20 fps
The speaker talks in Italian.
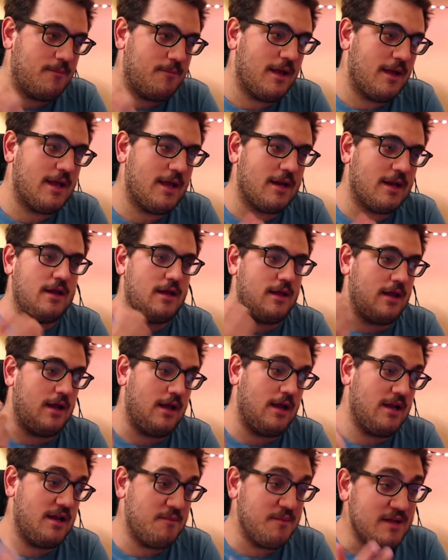per per
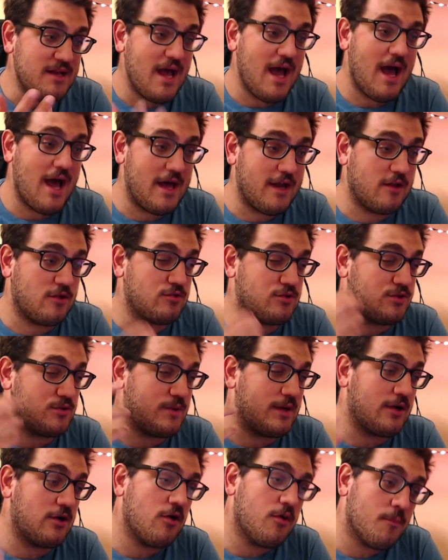eliminare tutti
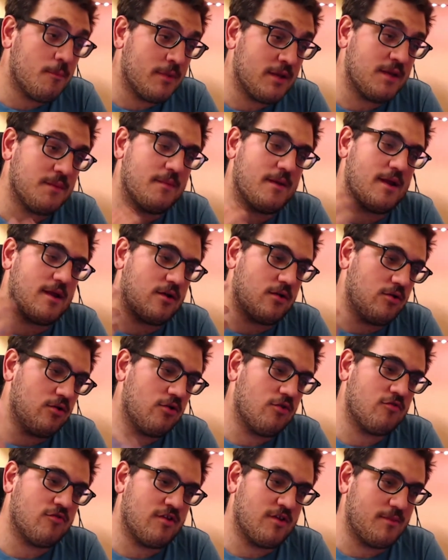quei compiti
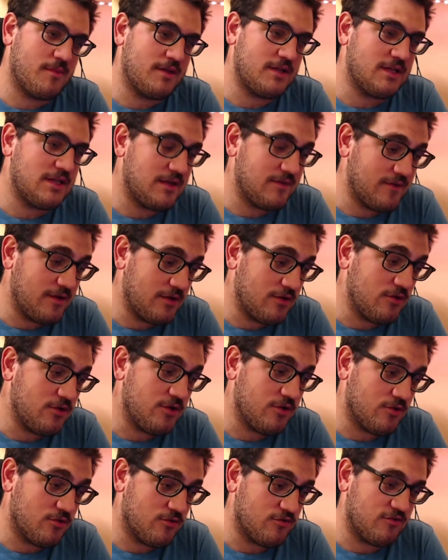pericolosi, ripetitivi e
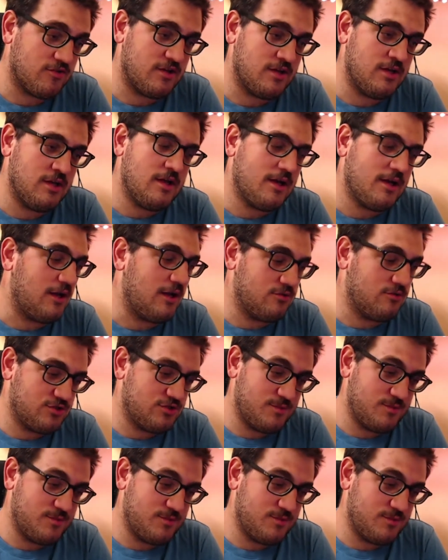noiosi che non ci